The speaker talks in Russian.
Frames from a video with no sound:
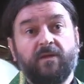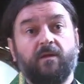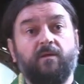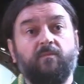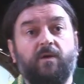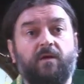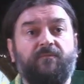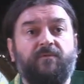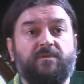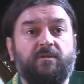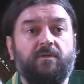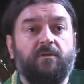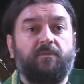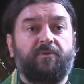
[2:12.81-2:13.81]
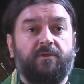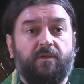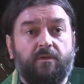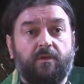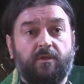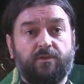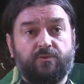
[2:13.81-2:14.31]
Как Марфа сидела при
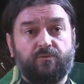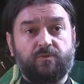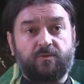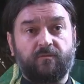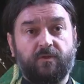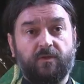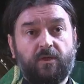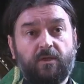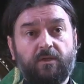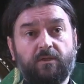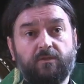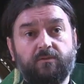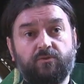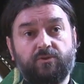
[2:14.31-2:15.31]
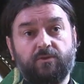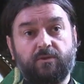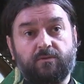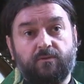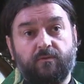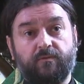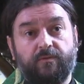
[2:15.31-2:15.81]
ногах Иисусовых и слушала
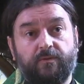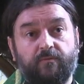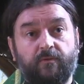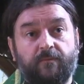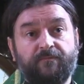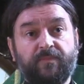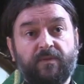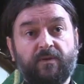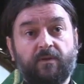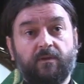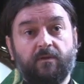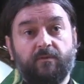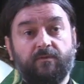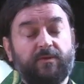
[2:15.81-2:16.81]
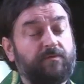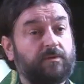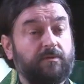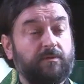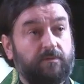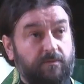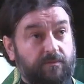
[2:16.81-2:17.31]
слово его. Э,
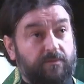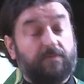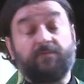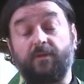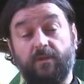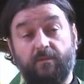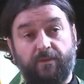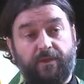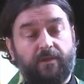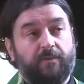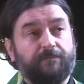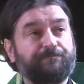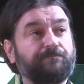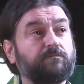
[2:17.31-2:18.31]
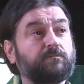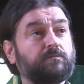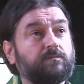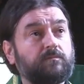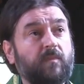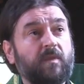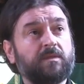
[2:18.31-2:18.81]
ну, э вернее, Мария.
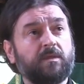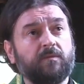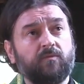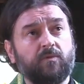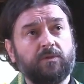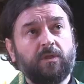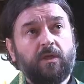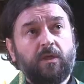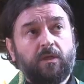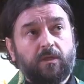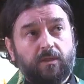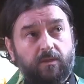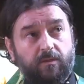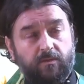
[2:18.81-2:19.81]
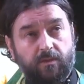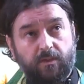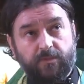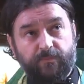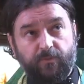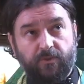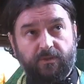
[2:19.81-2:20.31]
Так вот, э,
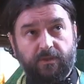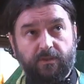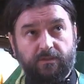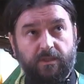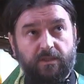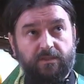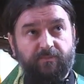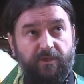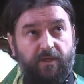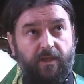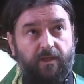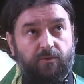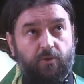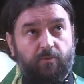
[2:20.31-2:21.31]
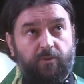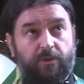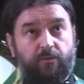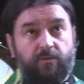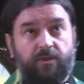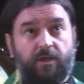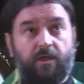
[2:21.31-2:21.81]
Господь так, так смиряет
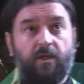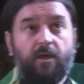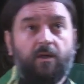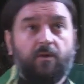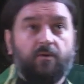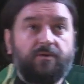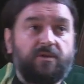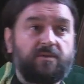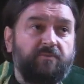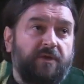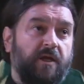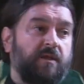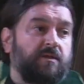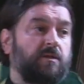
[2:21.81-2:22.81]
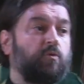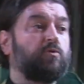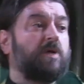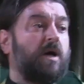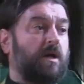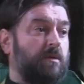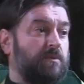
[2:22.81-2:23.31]
добрых людей, Он не смиряет их
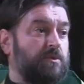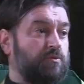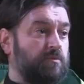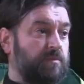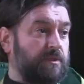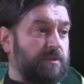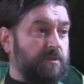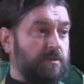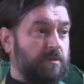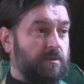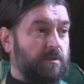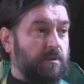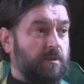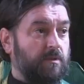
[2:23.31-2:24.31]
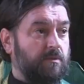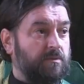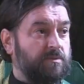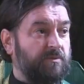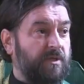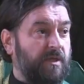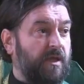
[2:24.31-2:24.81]
ударами судьбы,
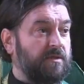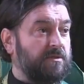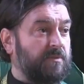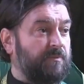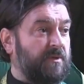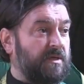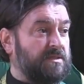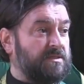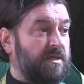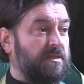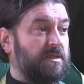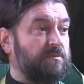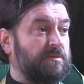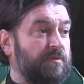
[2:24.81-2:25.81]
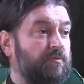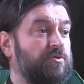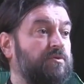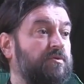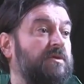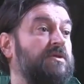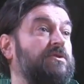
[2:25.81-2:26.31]
Он смиряет их показанием того,
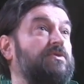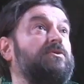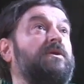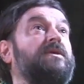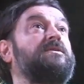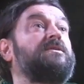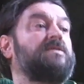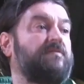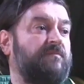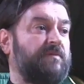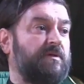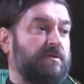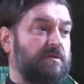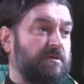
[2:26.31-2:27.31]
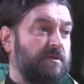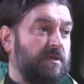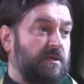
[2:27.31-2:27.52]
что есть еще лестница вверх.